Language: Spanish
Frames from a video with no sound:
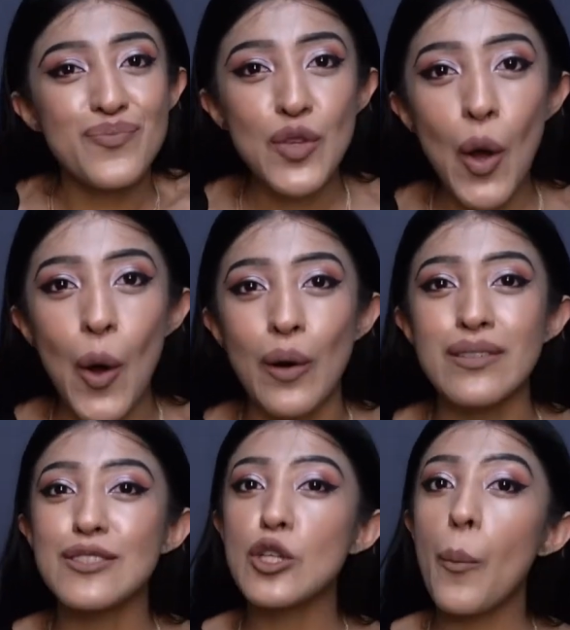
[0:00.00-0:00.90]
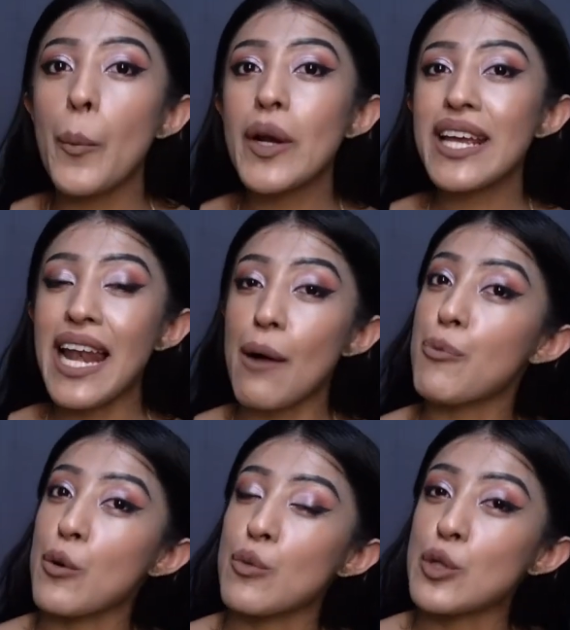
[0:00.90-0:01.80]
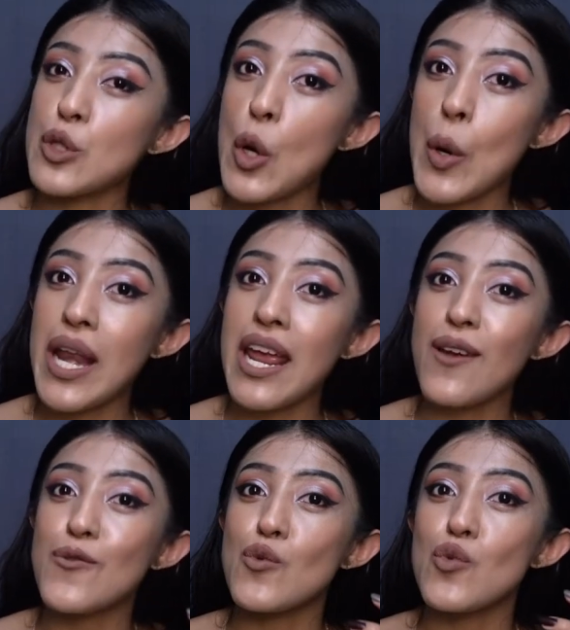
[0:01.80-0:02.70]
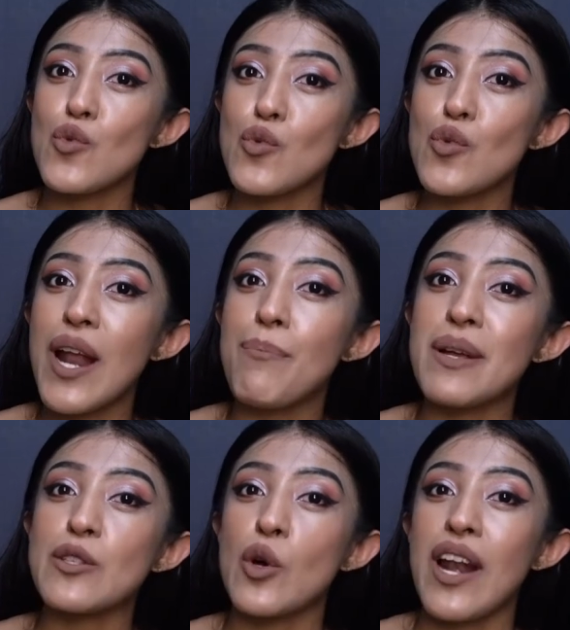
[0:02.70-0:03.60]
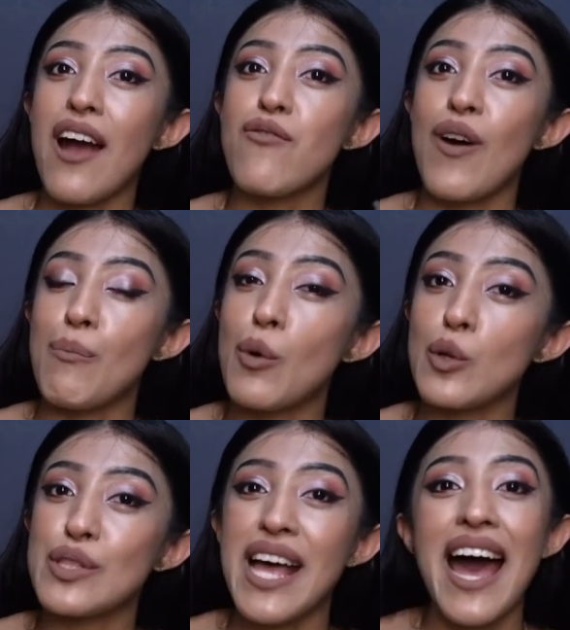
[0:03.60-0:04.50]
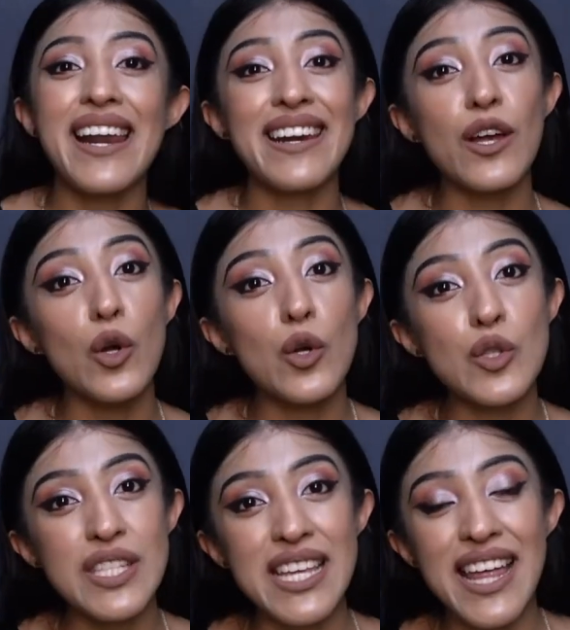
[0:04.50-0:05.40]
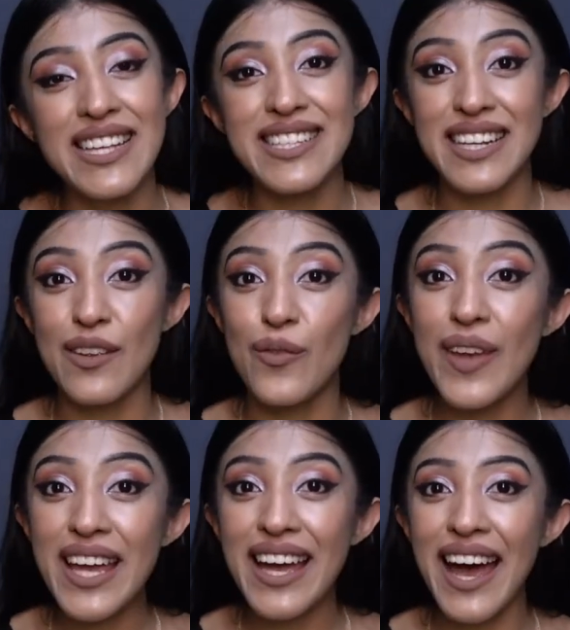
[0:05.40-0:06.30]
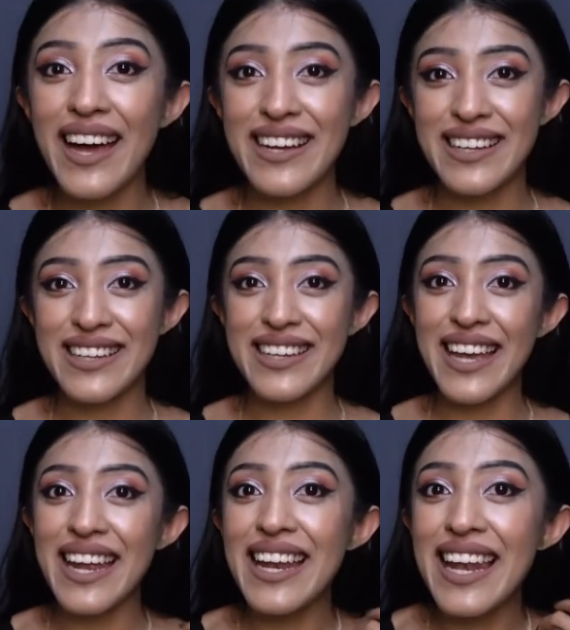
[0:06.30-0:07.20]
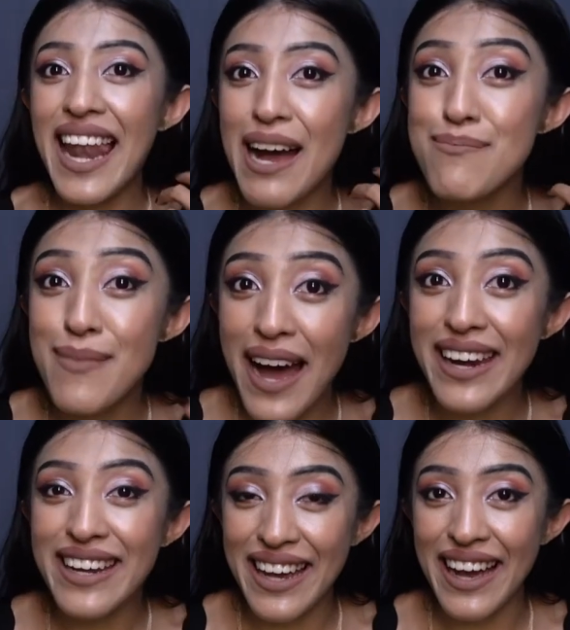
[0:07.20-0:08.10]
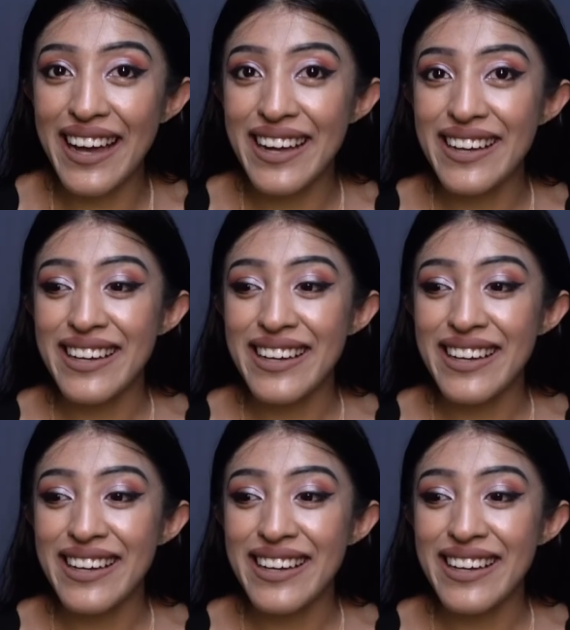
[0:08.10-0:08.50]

No, no porque la promocione una persona famosa, reconocida, significa que la marca